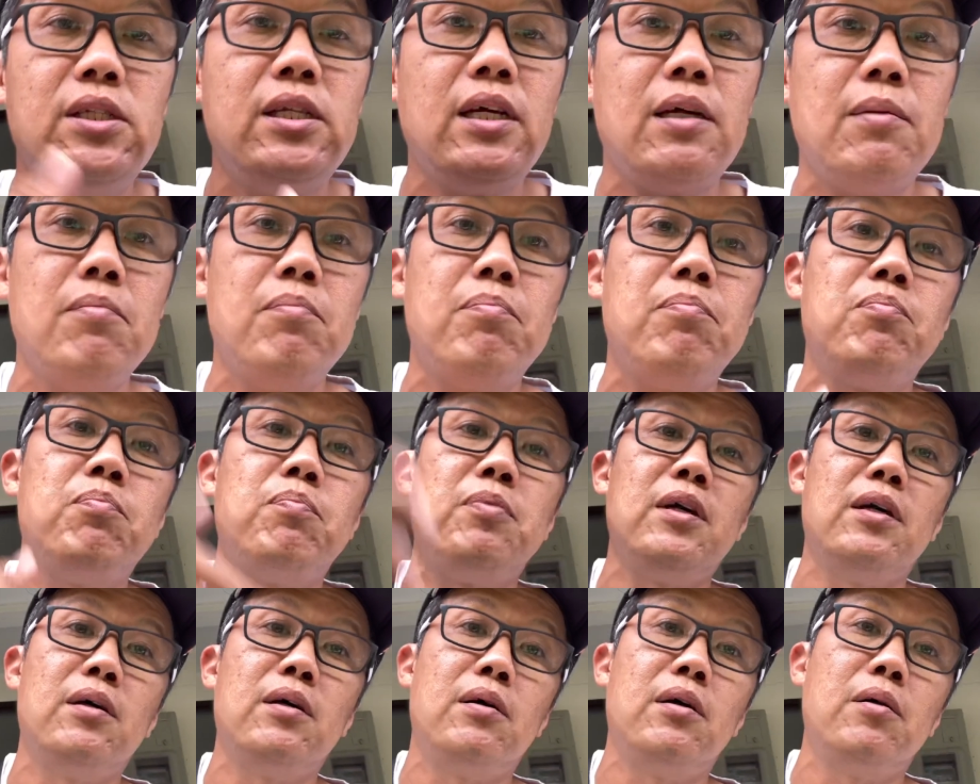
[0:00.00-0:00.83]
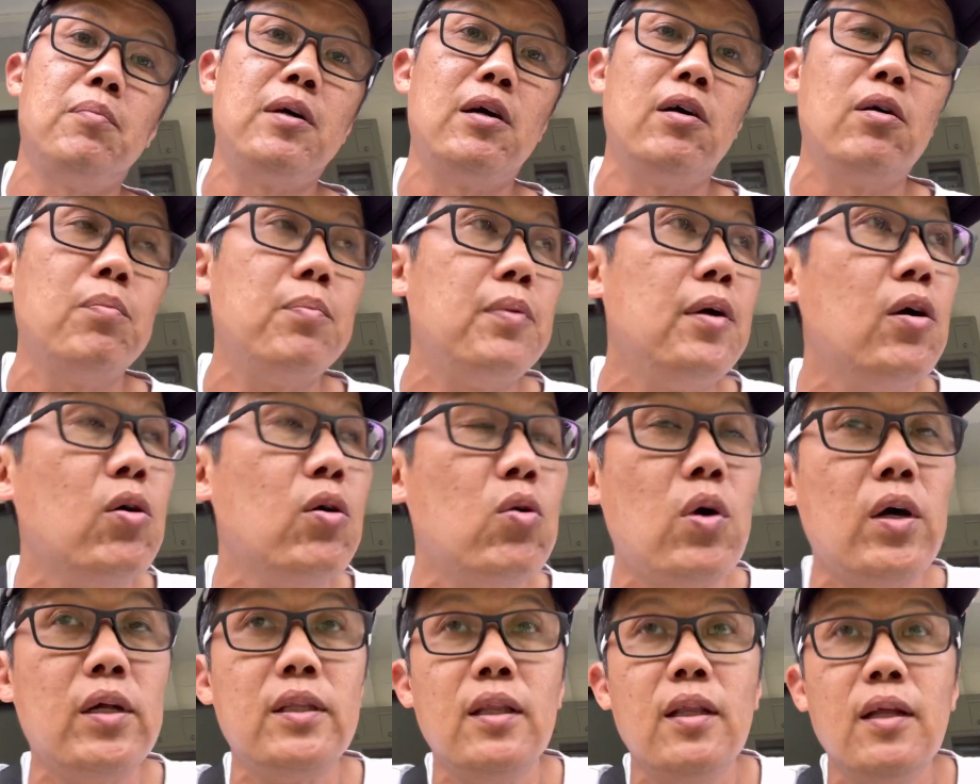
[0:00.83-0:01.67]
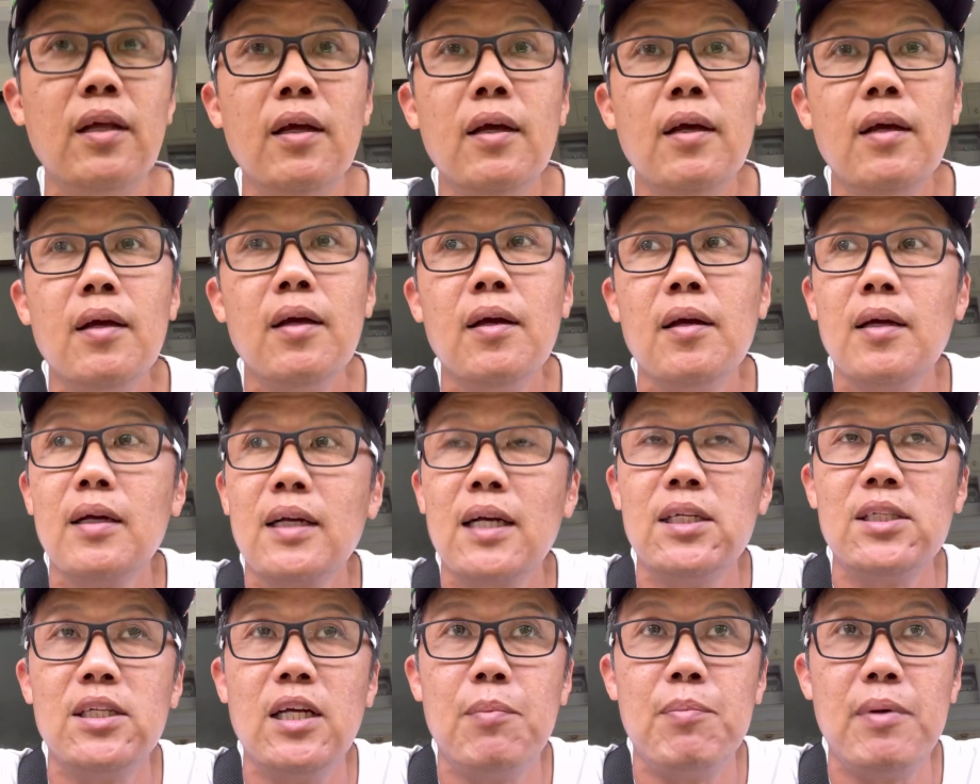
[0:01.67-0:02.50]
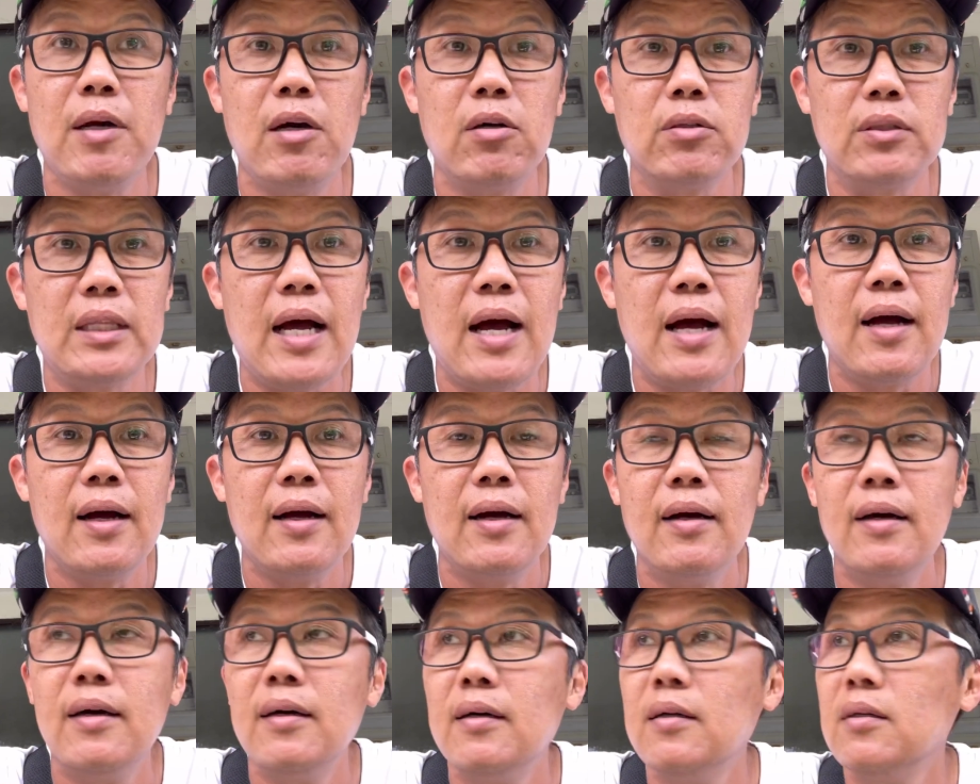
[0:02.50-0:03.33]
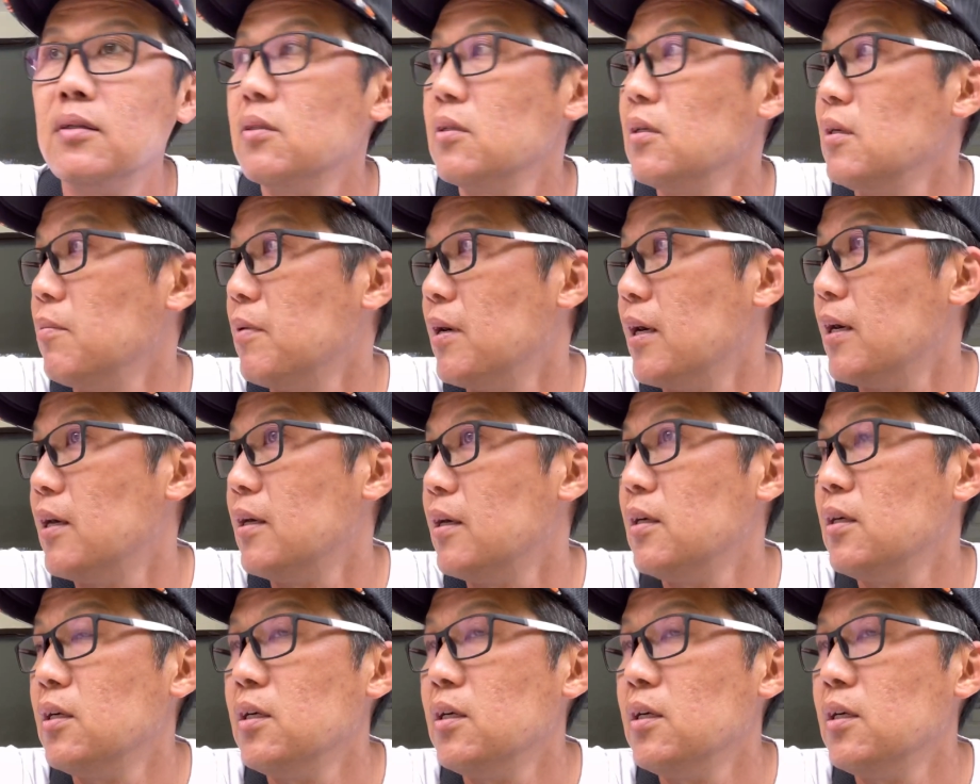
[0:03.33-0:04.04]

间比较比较比较宽，看起来比较大，对吧？